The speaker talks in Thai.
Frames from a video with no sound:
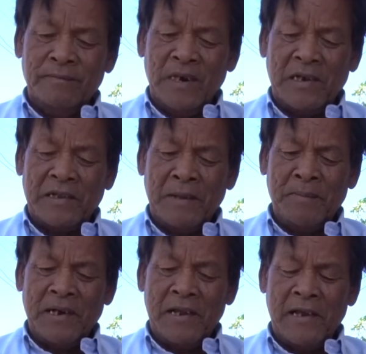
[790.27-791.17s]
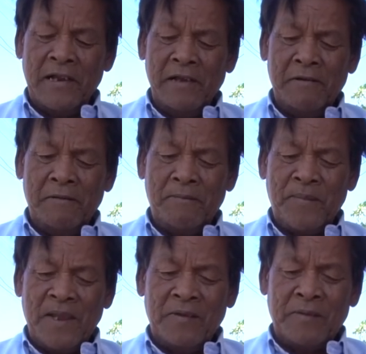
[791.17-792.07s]
มันก็ธรรมดาแล้ว
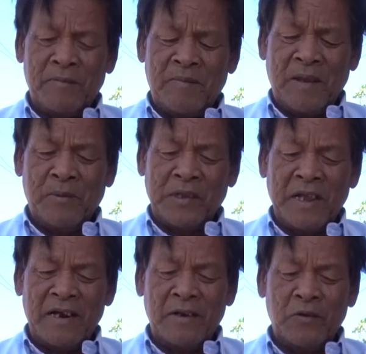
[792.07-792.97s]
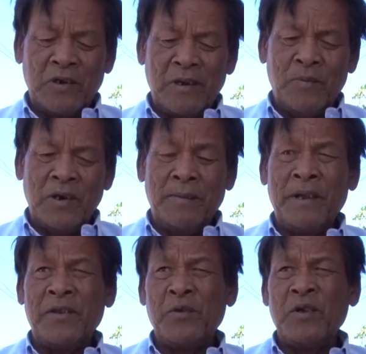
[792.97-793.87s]
แล้วกับบ่ท่านหรือรถกับบ่ได้บ
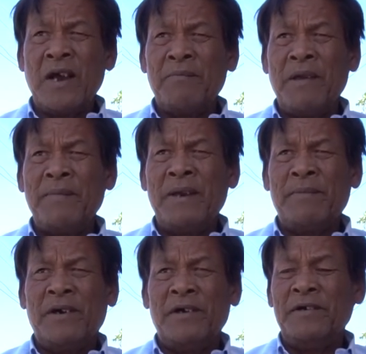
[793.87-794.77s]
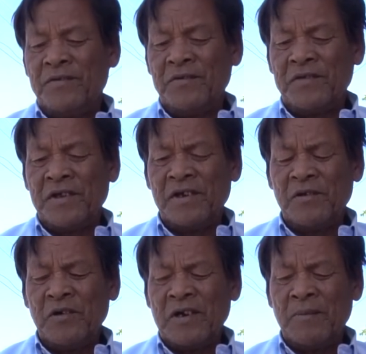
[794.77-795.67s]
รรจุน้ำไม่แม่นบ่สุกเสริญ
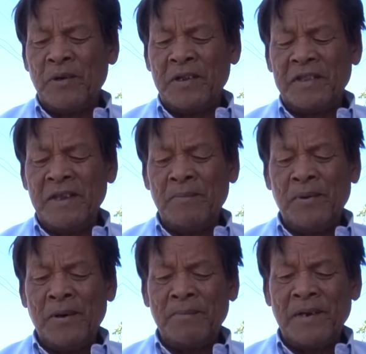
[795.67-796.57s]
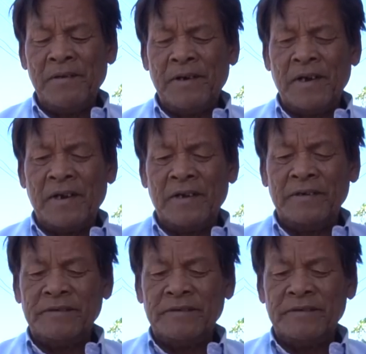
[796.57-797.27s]
คนกับบ่ได้เตรียมพร้อมคือว่าล่ะ